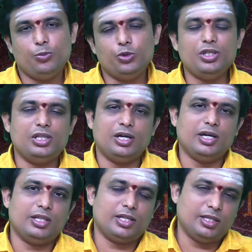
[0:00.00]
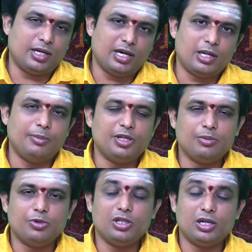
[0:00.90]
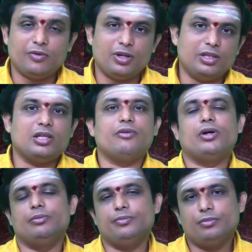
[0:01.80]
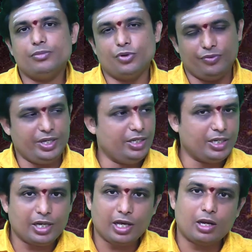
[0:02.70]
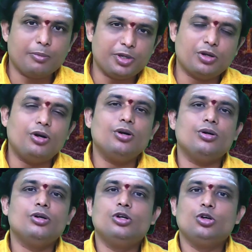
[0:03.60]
புதிதாக ஏதாவது ஆரம்பிக்கும்போது கவனம் தேவை இப்போ வீடு கட்ட ஆரம்பிக்கிறோம்